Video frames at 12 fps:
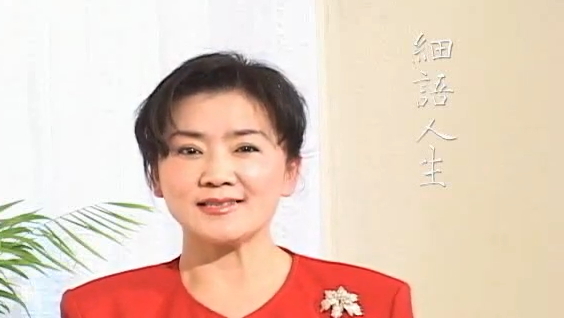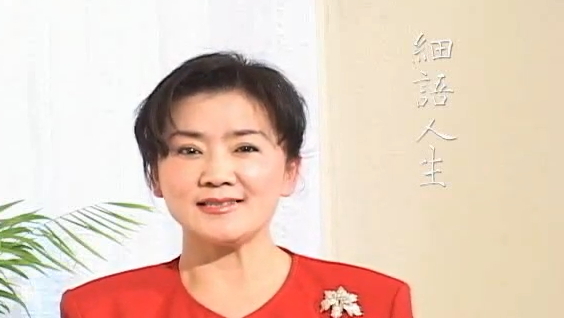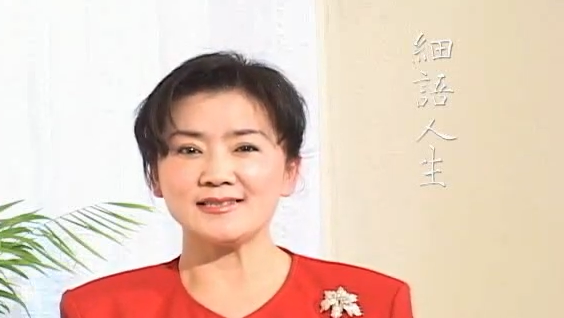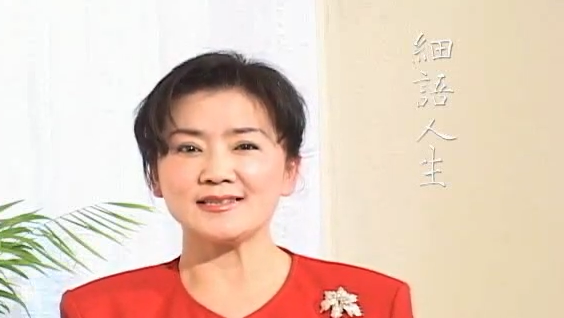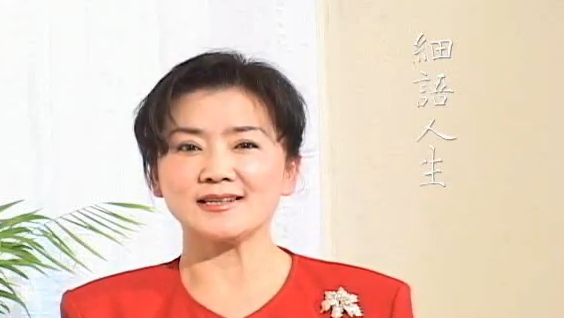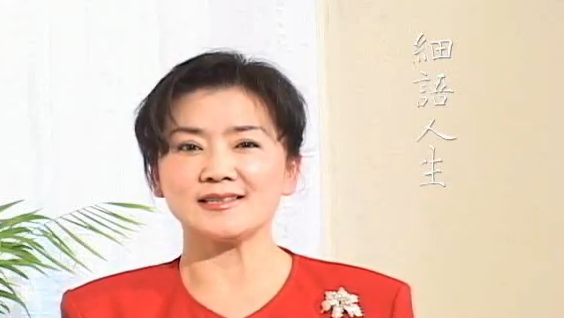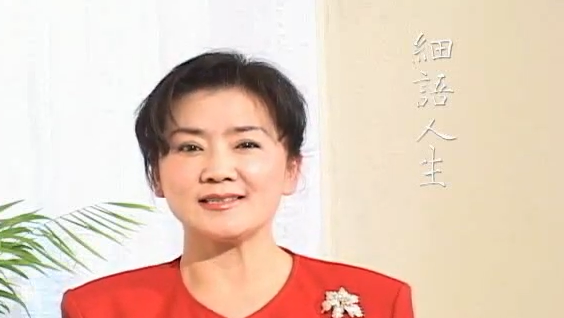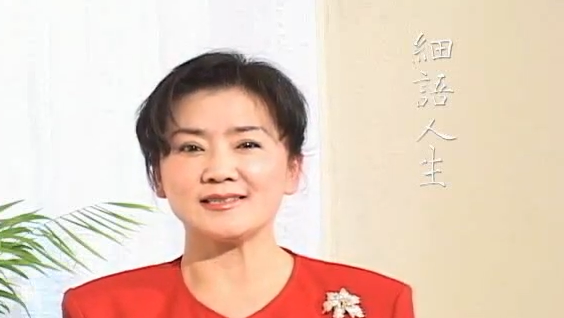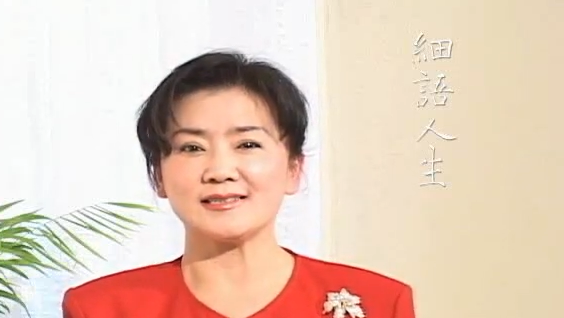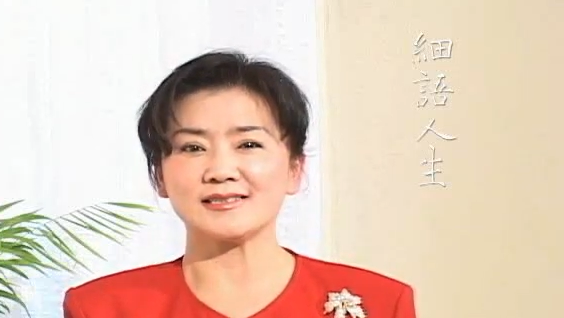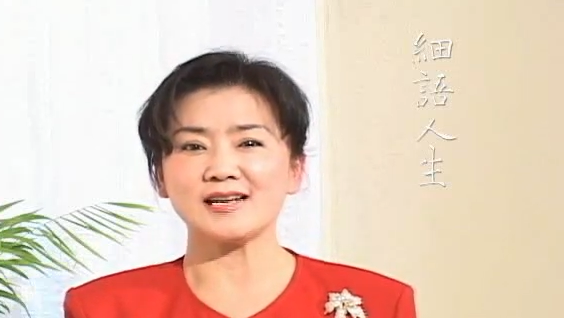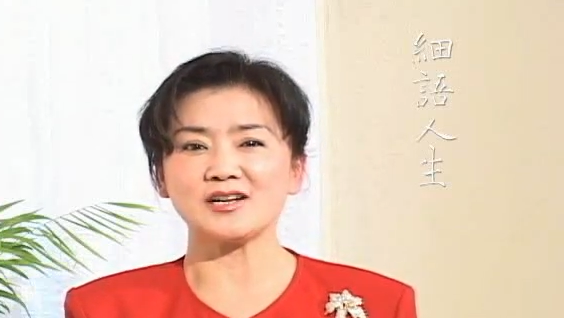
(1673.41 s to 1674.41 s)
真正的
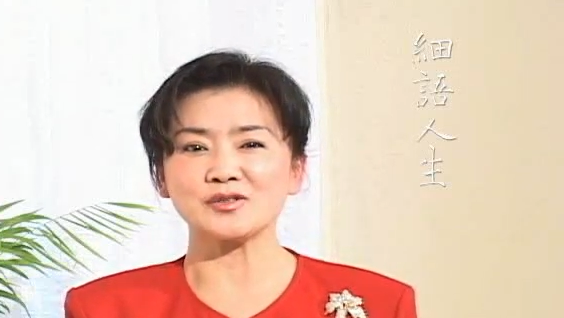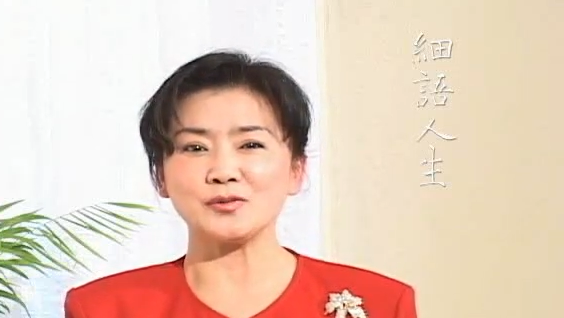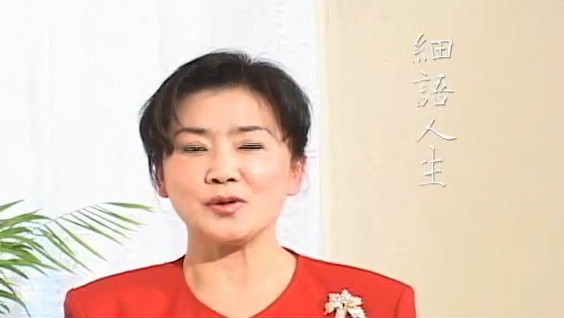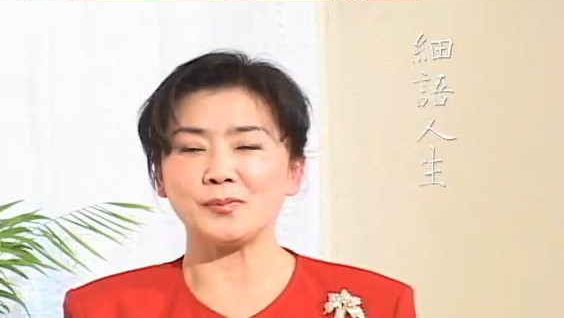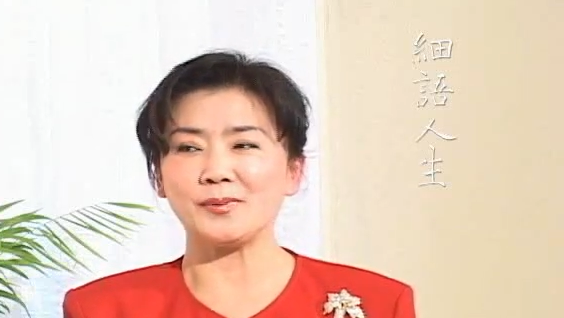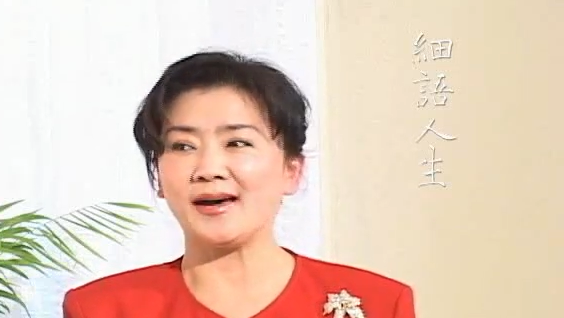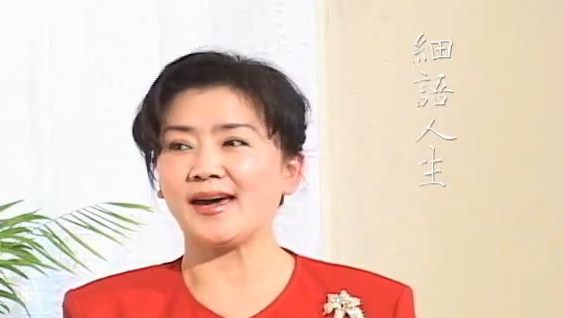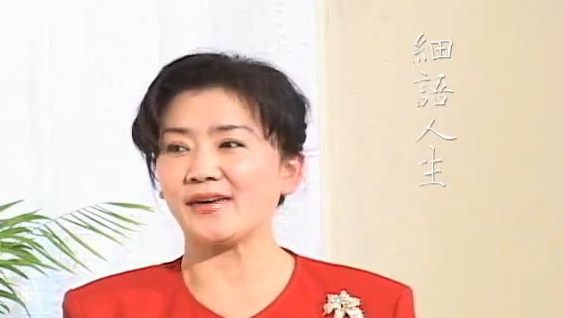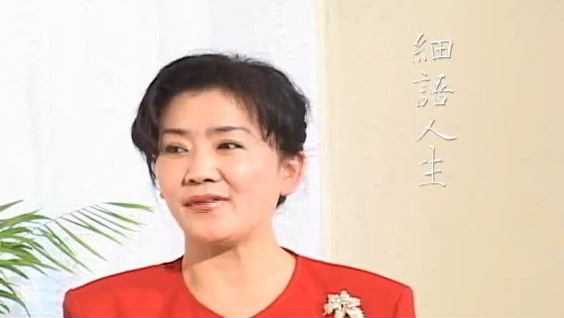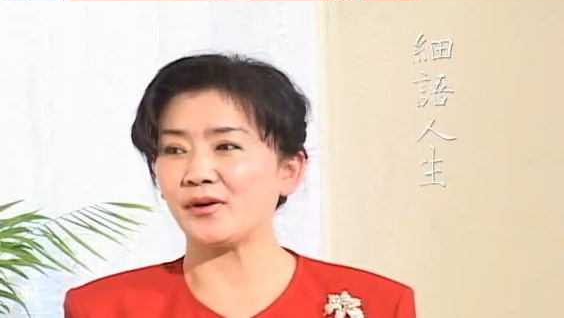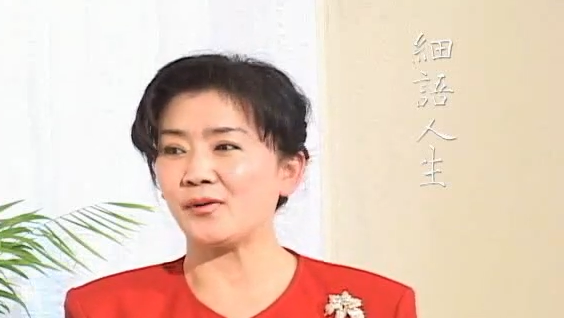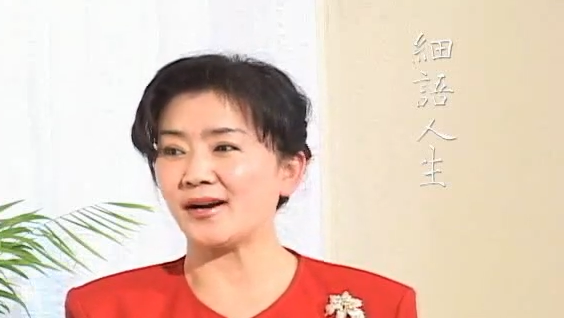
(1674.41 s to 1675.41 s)
是唱出了我们
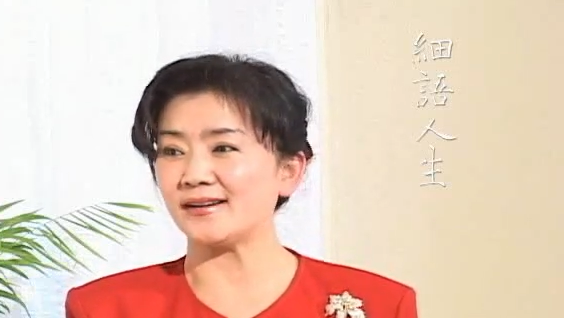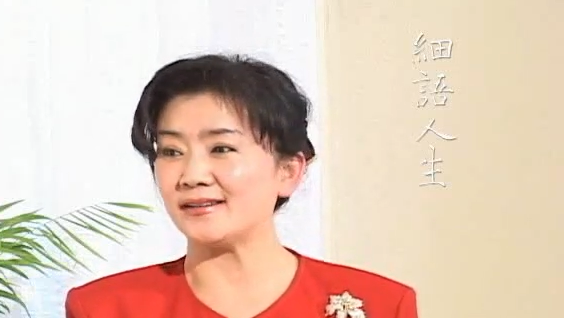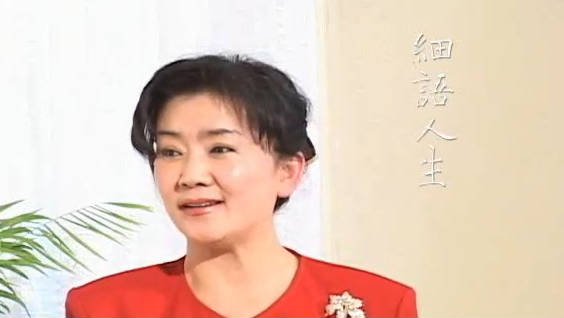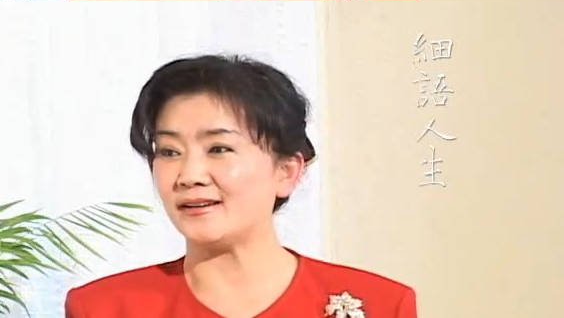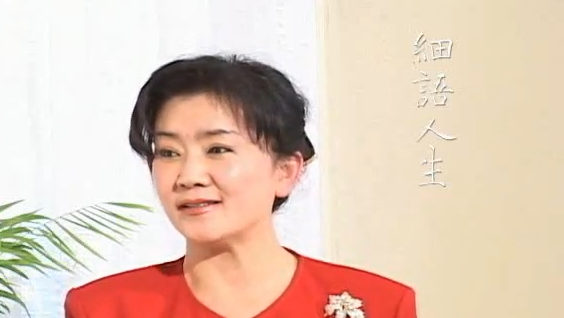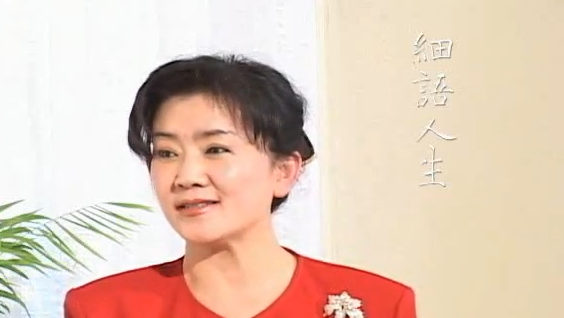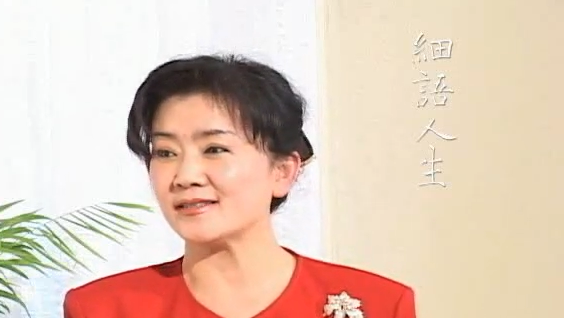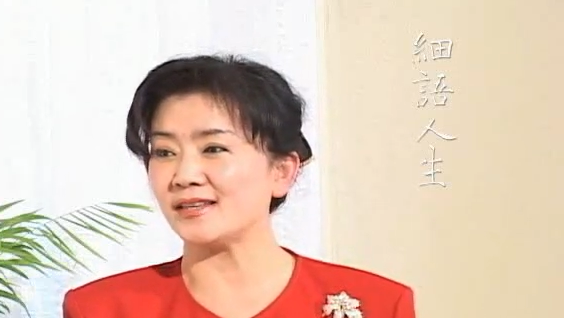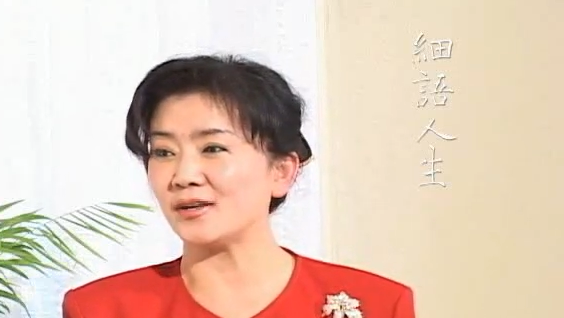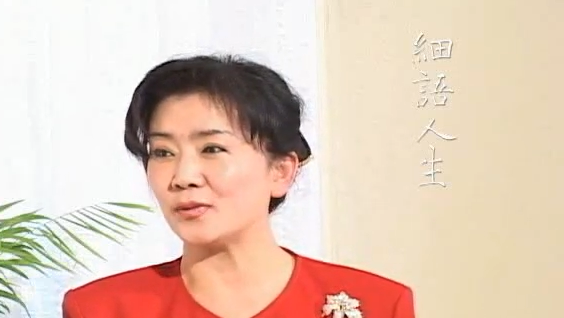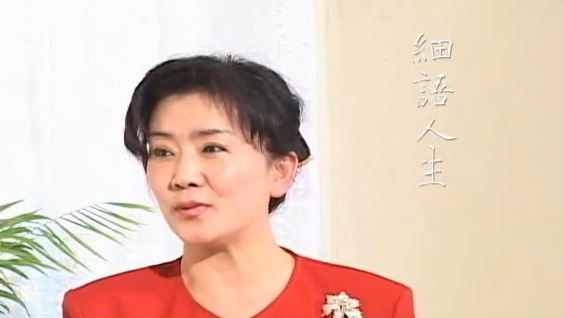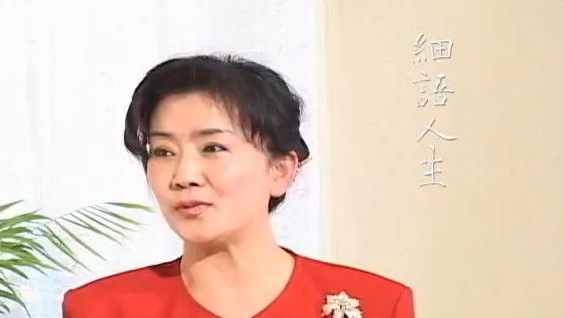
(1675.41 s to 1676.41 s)
海外华人啊思
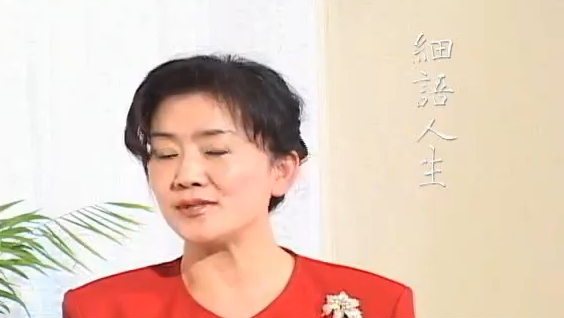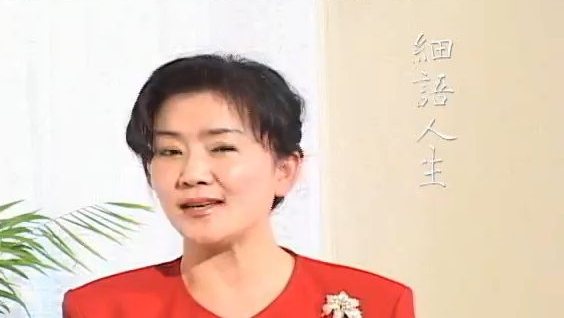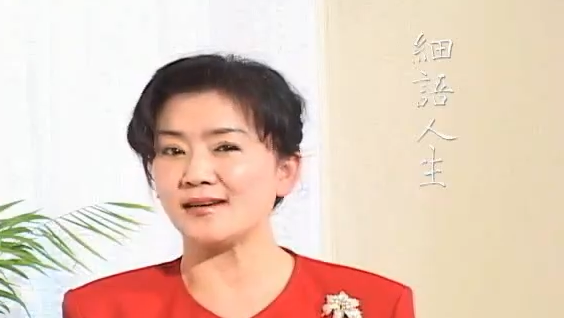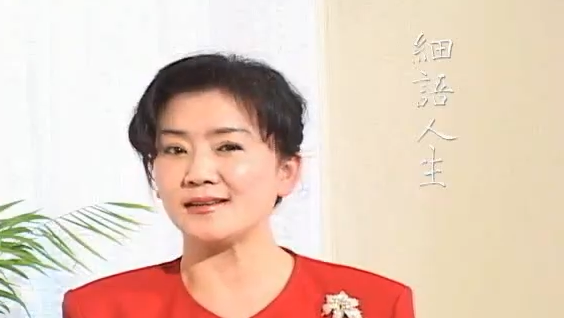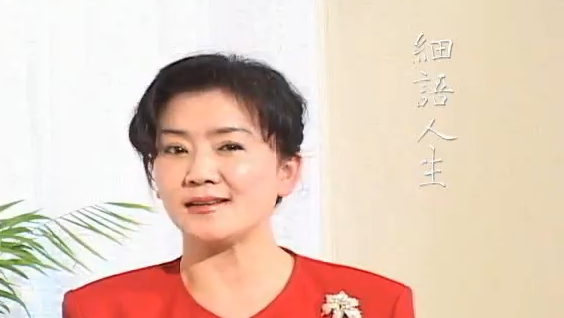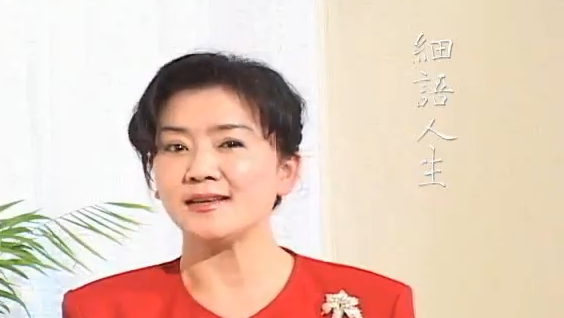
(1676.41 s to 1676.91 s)
念故乡